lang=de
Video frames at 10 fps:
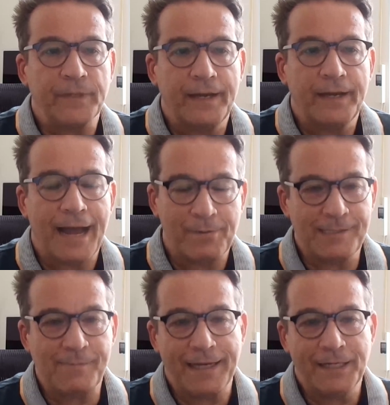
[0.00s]
Äh, aber
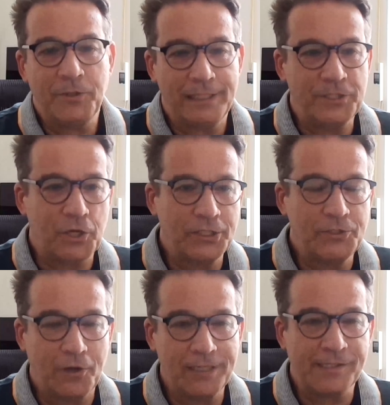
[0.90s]
es war natürlich schon
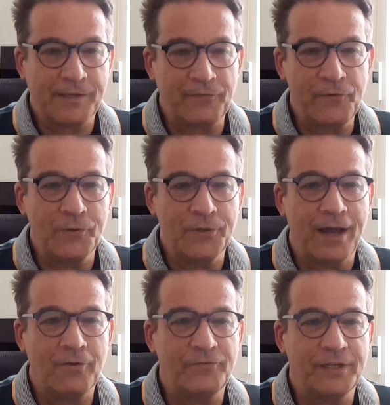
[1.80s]
ein tolles Gefühl und
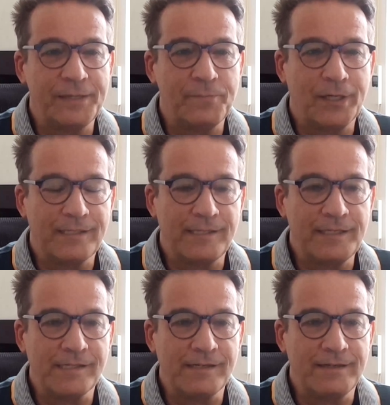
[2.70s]
auch für die
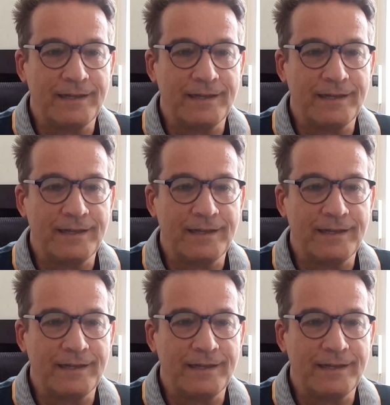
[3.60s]
Polizisten.